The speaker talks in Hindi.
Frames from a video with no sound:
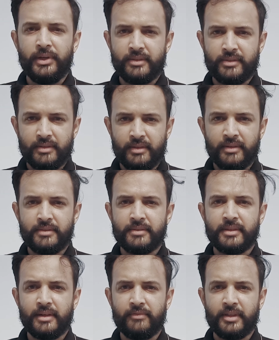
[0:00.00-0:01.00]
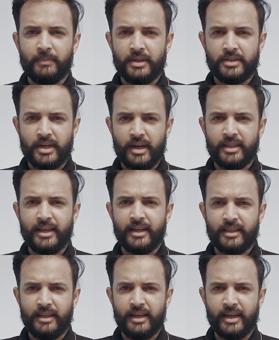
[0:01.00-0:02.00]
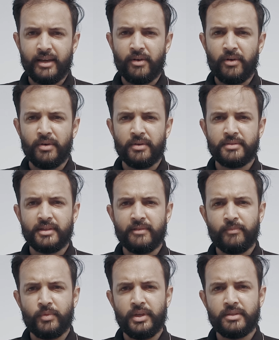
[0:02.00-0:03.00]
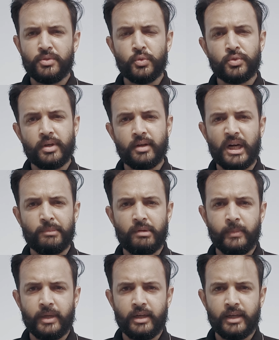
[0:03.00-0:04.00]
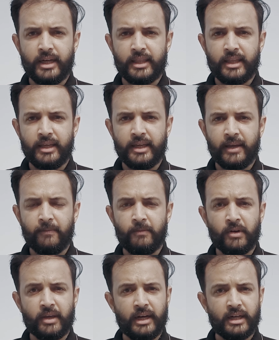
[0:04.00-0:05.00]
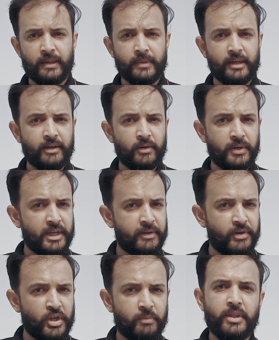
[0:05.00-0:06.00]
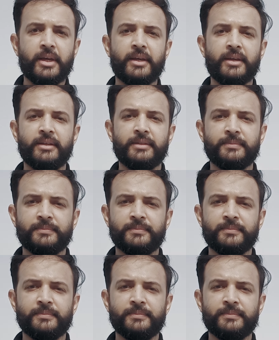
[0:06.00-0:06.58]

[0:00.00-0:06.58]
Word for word: पुलिस सिर्फ तमाशा देखती है और सिर्फ पुलिस दूसरे कामों में लगी रहती है वो क्या काम है और ये वीडियो भी देखें